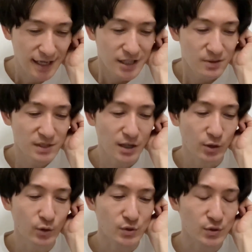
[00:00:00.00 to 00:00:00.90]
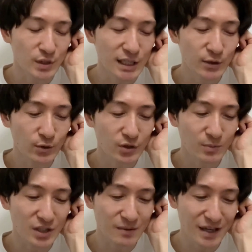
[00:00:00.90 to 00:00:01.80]
すいません。今日
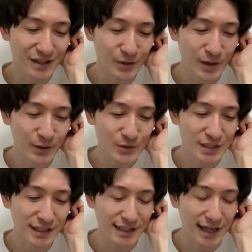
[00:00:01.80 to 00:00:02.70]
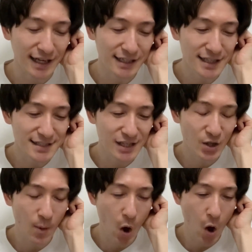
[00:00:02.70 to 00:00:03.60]
スイートルーム2名で予約してた高木ですけ
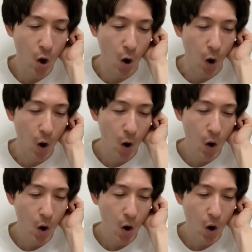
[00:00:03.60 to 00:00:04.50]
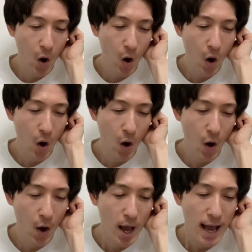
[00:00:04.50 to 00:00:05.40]
ども、
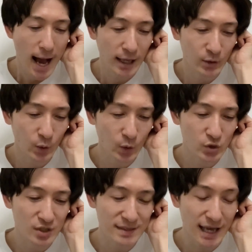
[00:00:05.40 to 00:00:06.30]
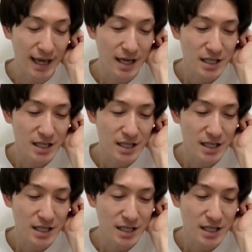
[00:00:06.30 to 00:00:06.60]
あ、あのすいません。